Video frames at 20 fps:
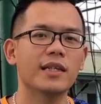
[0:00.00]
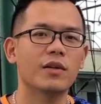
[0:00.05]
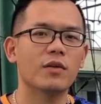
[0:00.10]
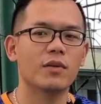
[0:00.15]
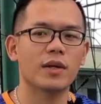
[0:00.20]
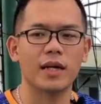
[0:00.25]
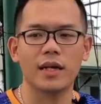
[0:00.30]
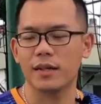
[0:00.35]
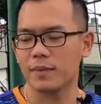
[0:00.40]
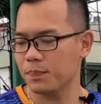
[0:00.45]
theo
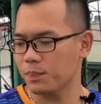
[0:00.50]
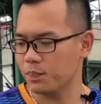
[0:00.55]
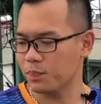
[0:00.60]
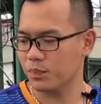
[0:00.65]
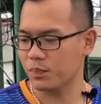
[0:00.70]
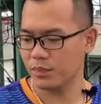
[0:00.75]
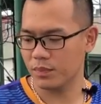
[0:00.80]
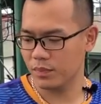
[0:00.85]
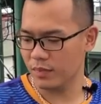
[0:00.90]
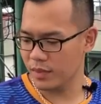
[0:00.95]
cả
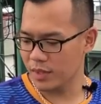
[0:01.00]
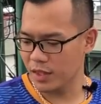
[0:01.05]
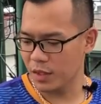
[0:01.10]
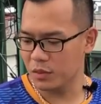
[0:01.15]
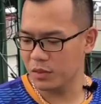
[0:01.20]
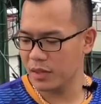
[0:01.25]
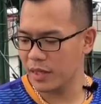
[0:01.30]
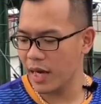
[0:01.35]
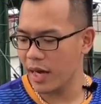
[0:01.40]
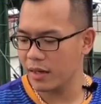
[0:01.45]
nhiều
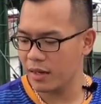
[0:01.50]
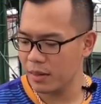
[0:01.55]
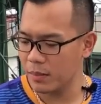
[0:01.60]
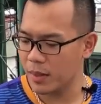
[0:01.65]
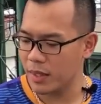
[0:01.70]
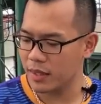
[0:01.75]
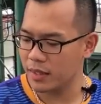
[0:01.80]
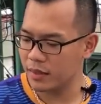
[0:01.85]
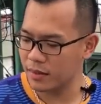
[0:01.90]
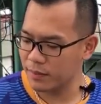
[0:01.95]
thứ khác nữa
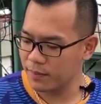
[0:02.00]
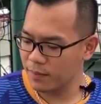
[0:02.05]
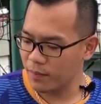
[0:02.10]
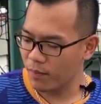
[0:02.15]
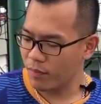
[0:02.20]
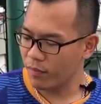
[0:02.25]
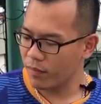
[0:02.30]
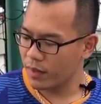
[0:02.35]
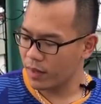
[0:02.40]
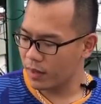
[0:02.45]
mà
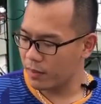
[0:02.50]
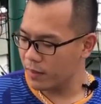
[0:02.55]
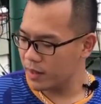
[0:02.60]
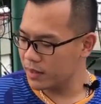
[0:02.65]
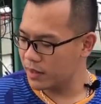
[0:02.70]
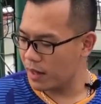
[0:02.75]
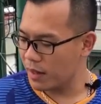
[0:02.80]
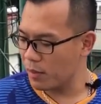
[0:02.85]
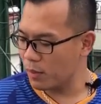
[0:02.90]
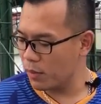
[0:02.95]

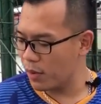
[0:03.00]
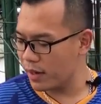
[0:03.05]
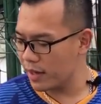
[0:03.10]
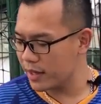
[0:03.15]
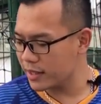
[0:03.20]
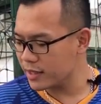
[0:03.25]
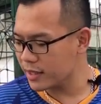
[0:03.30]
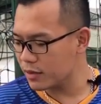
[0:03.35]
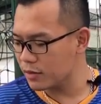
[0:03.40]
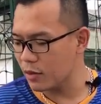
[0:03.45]
bây giờ không có ở
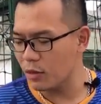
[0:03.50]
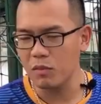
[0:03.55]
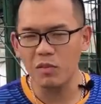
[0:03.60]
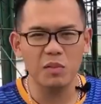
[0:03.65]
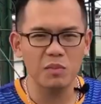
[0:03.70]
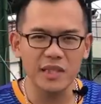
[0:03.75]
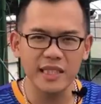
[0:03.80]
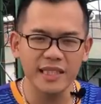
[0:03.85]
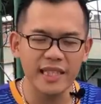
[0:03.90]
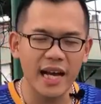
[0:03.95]
đây chắc tôi cũng
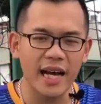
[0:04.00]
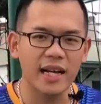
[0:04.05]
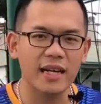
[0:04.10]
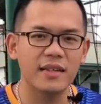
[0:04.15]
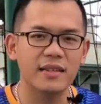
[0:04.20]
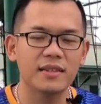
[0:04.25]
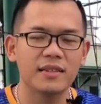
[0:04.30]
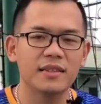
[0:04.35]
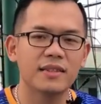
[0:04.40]
không nghĩ ra.